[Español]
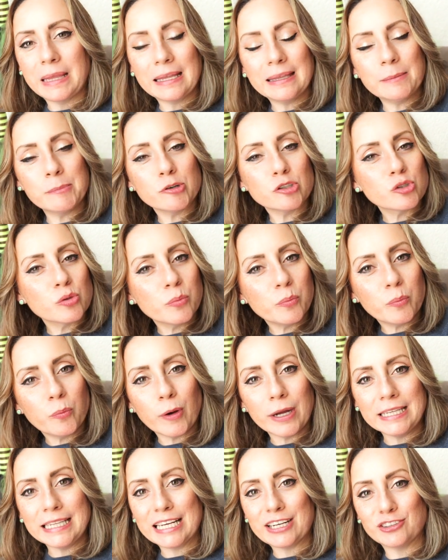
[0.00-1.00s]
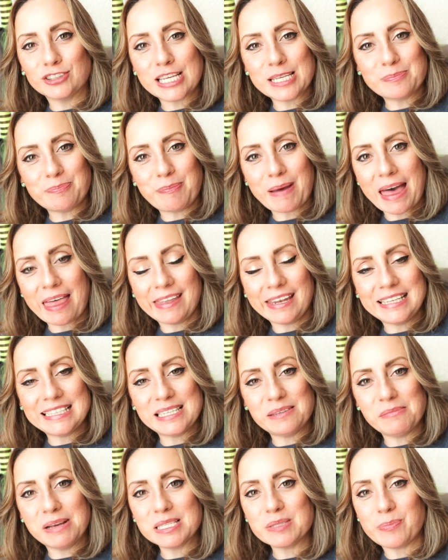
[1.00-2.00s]
tenemos un buen de cosas
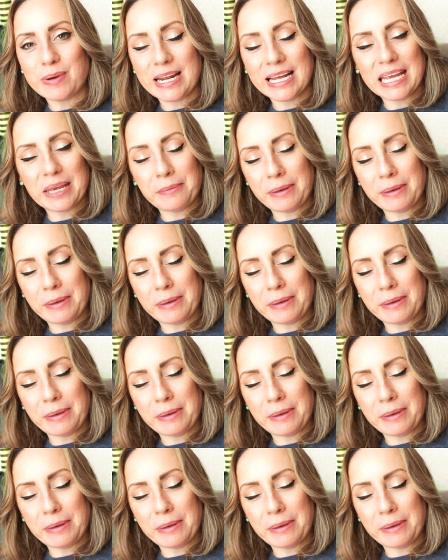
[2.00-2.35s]
padrísimas para